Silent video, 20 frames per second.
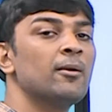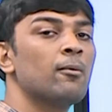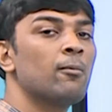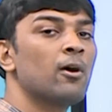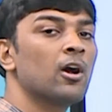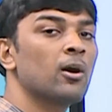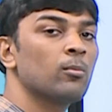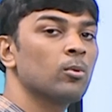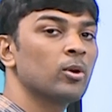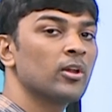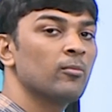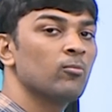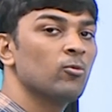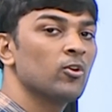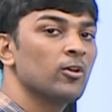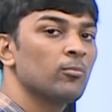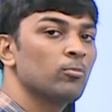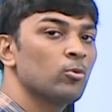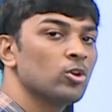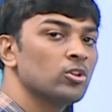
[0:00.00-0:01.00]
நம்ம பார்க்க போகிறோம் எம்
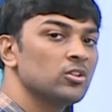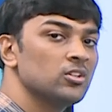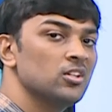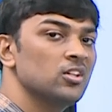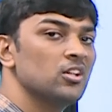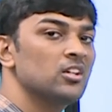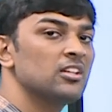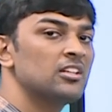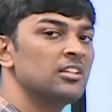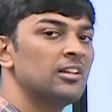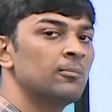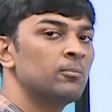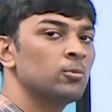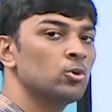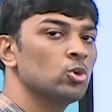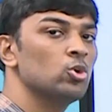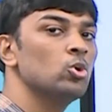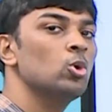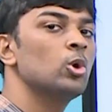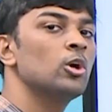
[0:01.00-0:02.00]
ஒனை பொறுத்து எம்
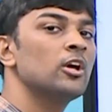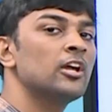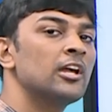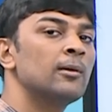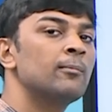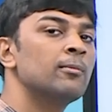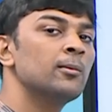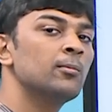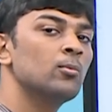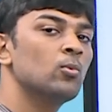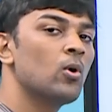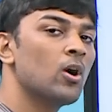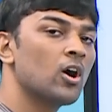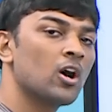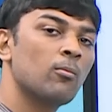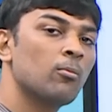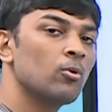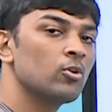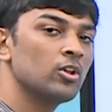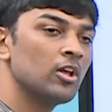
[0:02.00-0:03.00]
டூ எப்படி மூவ்
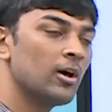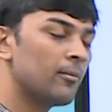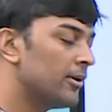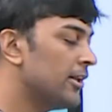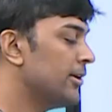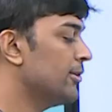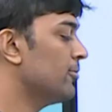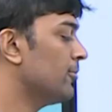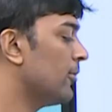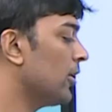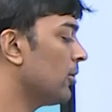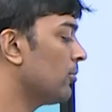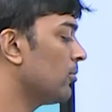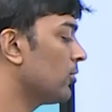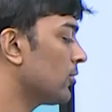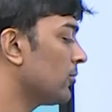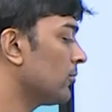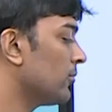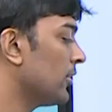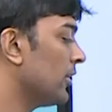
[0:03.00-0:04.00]
ஆக போகுது அப்படின்னு நம்ம பார்க்க
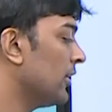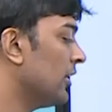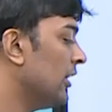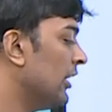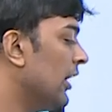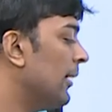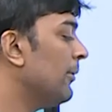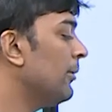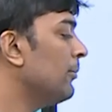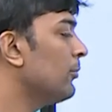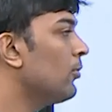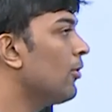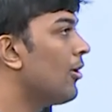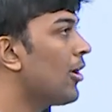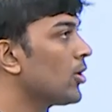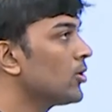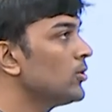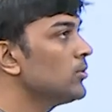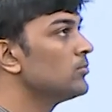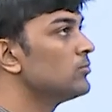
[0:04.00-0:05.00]
போகிறோம் எப்படி மூவ்
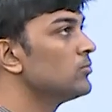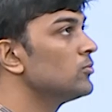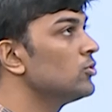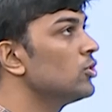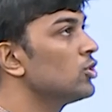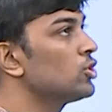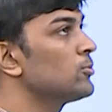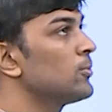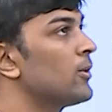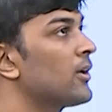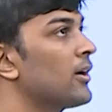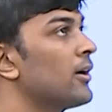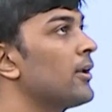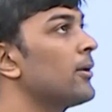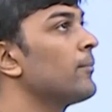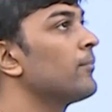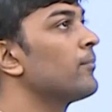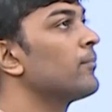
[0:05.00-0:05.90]
ஆகும் யோசிச்சு பாருங்களேன்